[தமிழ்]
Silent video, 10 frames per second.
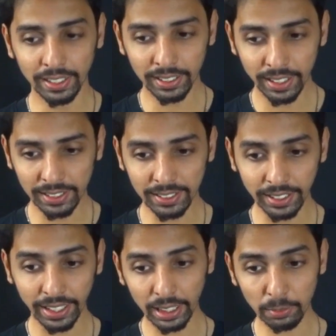அந்த
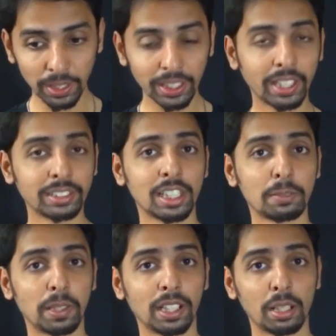டெஸ்ட்டு என்ன மாதிரி
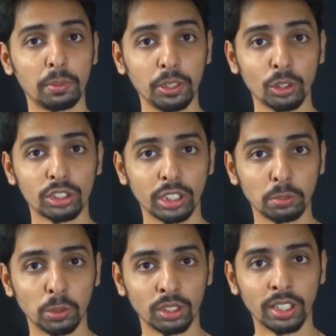கன்ஸ்ட்ரக்ட் பண்ணலாம் அப்படின்னு
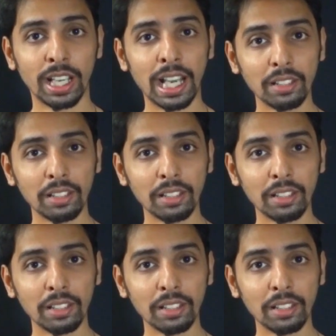யோசிக்கும் போது தான்